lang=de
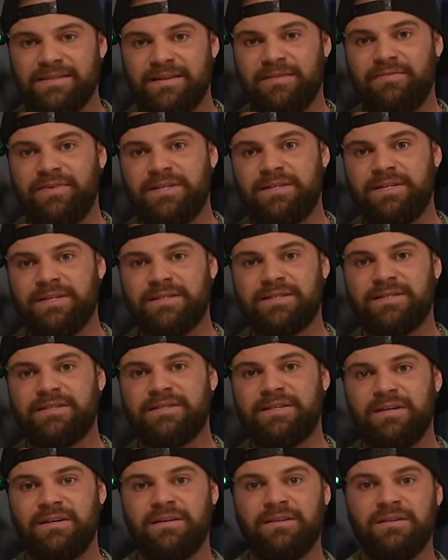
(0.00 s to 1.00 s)
der wichtigsten
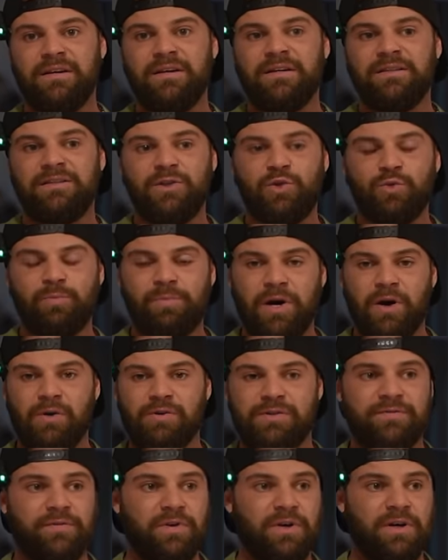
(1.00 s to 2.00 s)
Dinge, die du
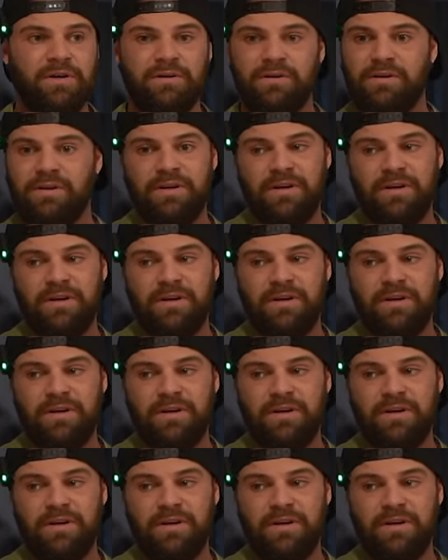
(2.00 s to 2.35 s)
brauchst für